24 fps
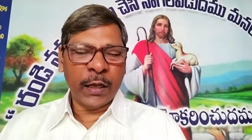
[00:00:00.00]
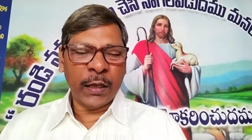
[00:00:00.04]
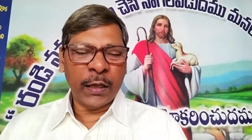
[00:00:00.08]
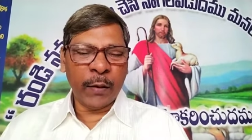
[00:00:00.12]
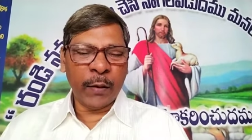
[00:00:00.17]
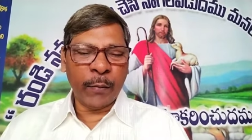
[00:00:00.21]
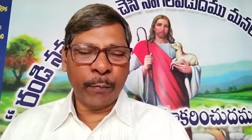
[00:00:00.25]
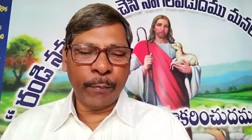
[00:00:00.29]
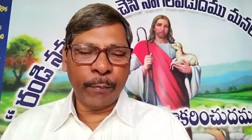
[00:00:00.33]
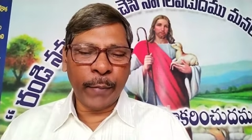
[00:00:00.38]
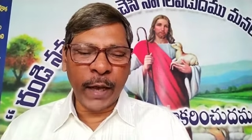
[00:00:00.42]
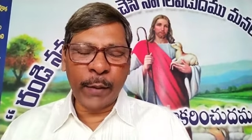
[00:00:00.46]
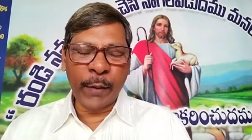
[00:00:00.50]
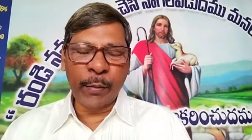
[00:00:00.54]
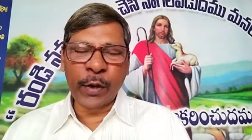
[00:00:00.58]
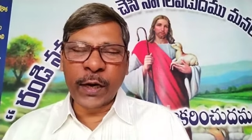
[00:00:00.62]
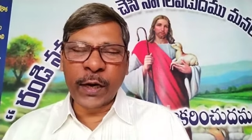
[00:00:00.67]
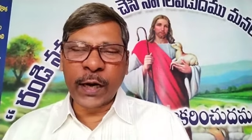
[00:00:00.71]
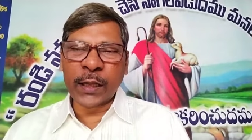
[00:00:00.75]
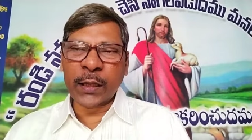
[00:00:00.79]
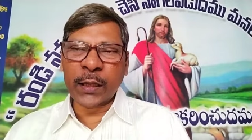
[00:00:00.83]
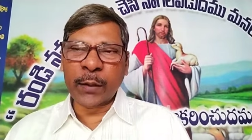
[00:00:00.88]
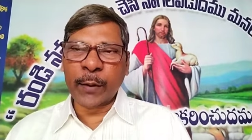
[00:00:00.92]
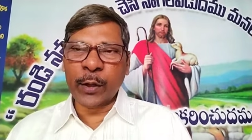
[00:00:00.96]
బైబిల్
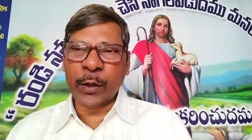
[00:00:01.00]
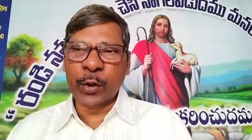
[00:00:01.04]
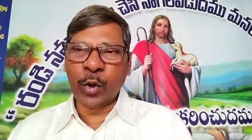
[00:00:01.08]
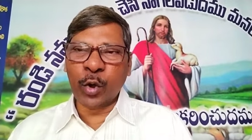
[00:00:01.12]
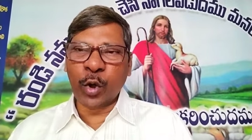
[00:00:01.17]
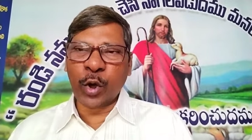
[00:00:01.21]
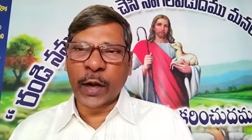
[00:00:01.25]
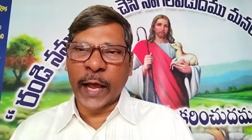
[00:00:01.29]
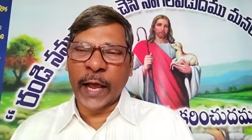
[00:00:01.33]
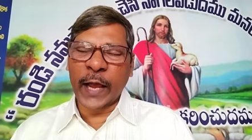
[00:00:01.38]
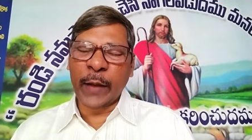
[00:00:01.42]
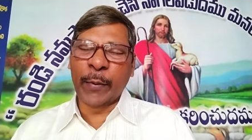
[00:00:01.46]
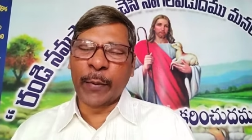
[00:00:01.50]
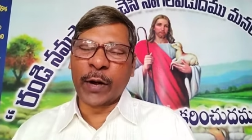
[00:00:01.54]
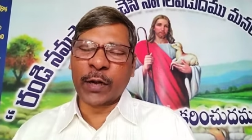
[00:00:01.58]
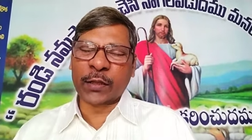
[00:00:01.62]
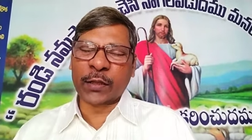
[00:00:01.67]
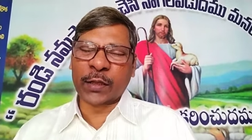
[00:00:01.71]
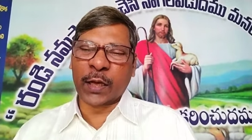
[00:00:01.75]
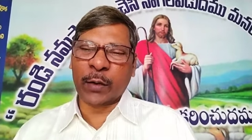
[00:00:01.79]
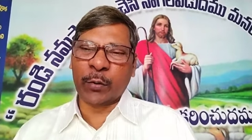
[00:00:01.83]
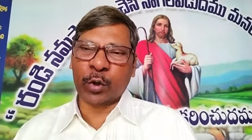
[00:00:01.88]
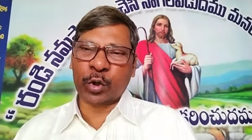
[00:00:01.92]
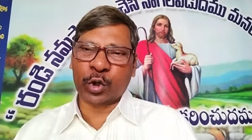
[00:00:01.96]
గ్రంథమందు రాయబడతా
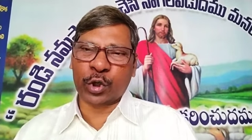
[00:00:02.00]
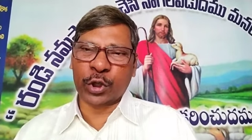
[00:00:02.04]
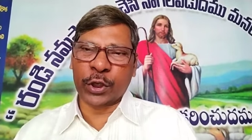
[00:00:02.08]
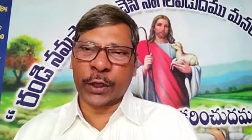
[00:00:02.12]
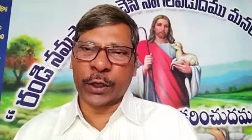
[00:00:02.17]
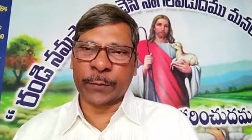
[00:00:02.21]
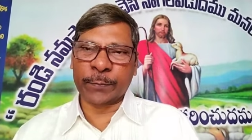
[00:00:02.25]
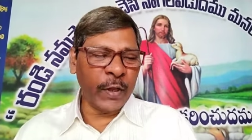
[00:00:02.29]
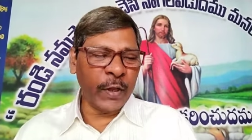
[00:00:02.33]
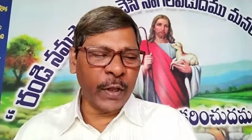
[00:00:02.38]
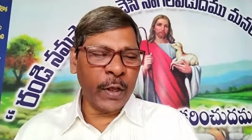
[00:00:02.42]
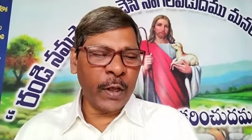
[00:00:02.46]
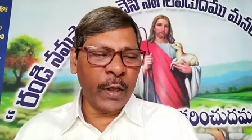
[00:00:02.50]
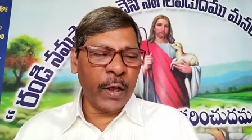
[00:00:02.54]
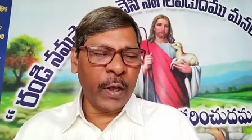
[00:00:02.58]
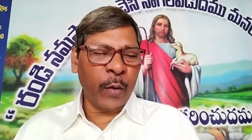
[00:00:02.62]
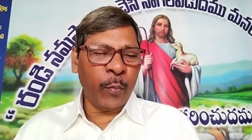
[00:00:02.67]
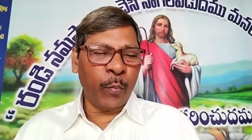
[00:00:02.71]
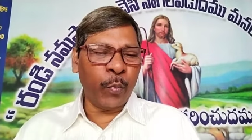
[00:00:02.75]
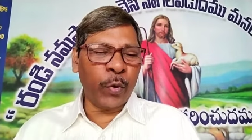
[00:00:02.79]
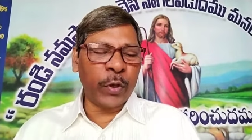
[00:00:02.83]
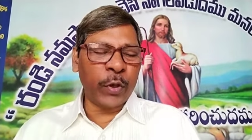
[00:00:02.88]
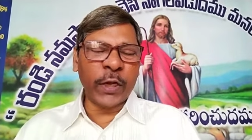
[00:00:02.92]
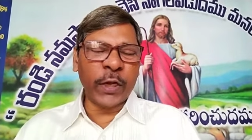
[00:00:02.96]
వచ్చినాయి
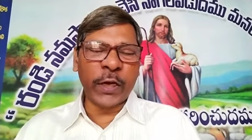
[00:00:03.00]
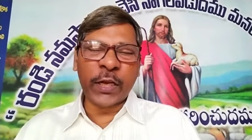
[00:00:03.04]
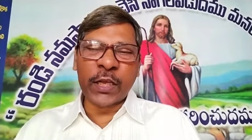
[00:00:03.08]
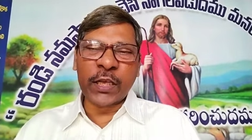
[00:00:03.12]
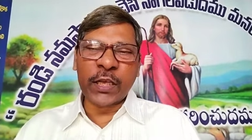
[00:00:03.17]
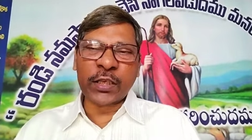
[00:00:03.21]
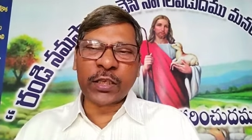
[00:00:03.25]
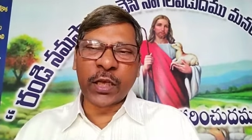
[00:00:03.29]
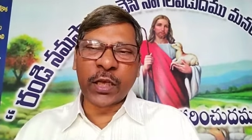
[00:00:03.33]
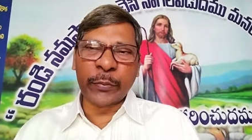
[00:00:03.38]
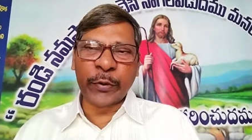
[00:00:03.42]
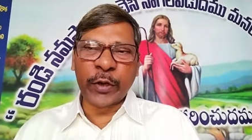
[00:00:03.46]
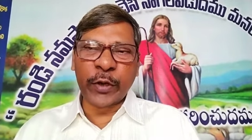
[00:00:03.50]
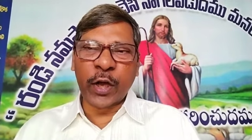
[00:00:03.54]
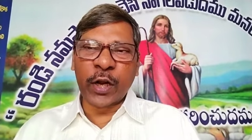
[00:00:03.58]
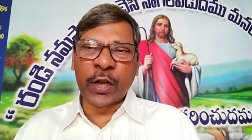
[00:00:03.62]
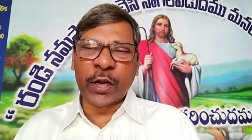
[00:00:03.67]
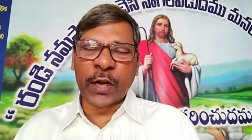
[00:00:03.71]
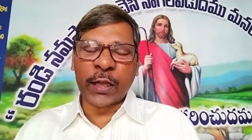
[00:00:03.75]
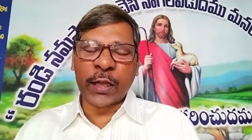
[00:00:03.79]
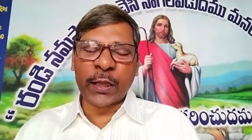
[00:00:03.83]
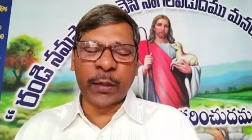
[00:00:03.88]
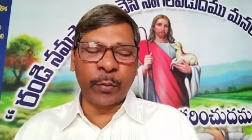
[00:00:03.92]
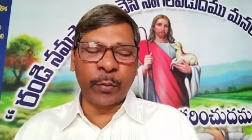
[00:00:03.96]
మొదటి సమయాల గ్రంథములో